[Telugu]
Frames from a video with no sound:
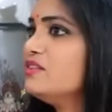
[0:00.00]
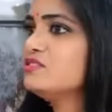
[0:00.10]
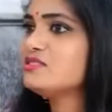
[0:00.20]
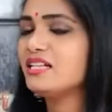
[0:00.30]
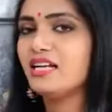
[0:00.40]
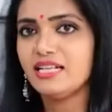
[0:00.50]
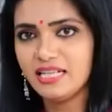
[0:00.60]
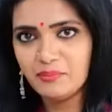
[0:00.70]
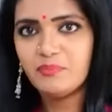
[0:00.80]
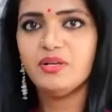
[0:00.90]
మనం చూస్తాం
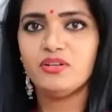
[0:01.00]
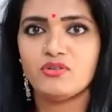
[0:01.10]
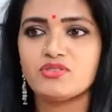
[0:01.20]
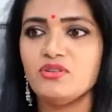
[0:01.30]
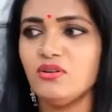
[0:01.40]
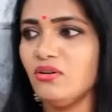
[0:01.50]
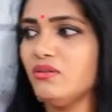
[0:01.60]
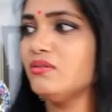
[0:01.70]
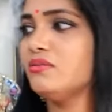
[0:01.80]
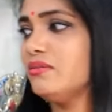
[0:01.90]
కదంటే ఇప్పటి రోజుల్లో
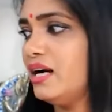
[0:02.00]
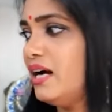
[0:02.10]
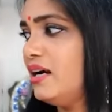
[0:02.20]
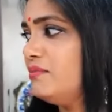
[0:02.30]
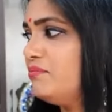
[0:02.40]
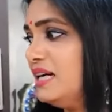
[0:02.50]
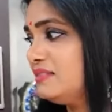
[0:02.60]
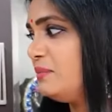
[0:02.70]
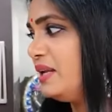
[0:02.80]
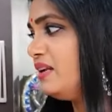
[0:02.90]
ఆ
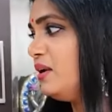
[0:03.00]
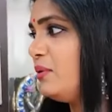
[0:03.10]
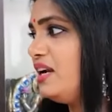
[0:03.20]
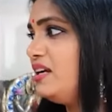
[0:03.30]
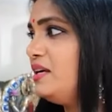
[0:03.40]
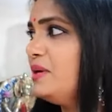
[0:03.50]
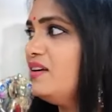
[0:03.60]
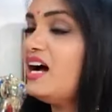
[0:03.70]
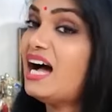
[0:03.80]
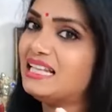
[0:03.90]
భక్తి పెరిగినప్పుడు ఏంటంటే
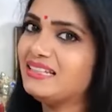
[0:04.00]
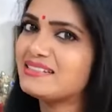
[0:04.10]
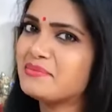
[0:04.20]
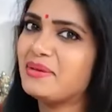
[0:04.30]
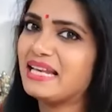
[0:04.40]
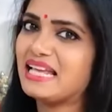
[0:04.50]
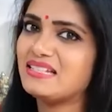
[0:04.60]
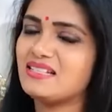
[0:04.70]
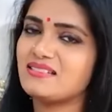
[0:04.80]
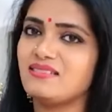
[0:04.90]
మనం అది రిజంబుల్గా
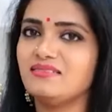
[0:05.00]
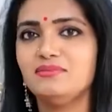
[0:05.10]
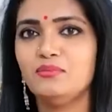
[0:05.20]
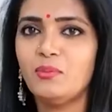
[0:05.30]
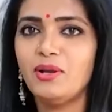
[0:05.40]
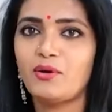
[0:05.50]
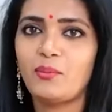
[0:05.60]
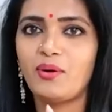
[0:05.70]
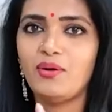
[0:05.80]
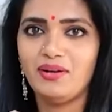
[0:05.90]
ఏం చేస్తాం బొమ్మల
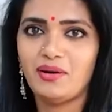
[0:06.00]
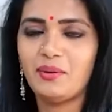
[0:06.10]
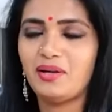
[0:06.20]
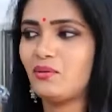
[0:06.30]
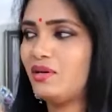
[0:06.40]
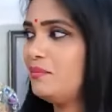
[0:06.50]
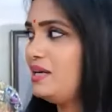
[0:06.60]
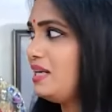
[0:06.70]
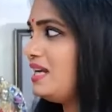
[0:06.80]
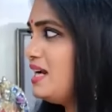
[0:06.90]
రూపంలో ఇంట్లో పెట్టుకుంటాం
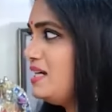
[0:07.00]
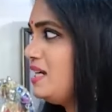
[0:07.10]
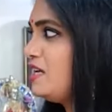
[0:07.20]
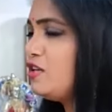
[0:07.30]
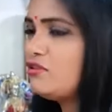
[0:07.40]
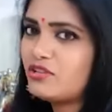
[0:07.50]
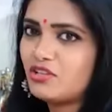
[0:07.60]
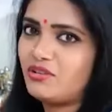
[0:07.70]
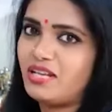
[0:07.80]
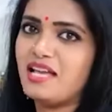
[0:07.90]
బట్ ఇలాంటి క్యూట్
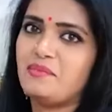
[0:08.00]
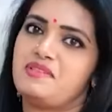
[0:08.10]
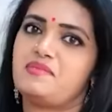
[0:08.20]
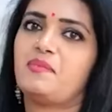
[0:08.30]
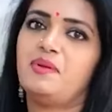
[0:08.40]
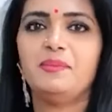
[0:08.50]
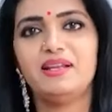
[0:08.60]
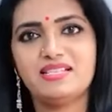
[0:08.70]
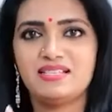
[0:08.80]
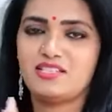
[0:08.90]
క్యూట్గా అనిపించే బొమ్మలు
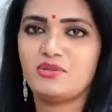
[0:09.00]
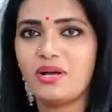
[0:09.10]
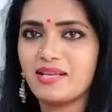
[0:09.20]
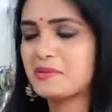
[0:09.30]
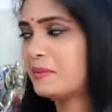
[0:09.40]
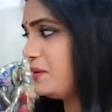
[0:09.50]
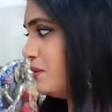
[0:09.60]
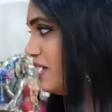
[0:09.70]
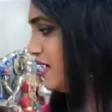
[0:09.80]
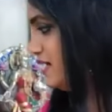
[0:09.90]
మనం జస్ట్ షోకేజ్లో
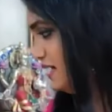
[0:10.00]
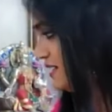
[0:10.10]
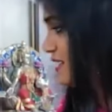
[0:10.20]
పెట్టుకుంటాం కదా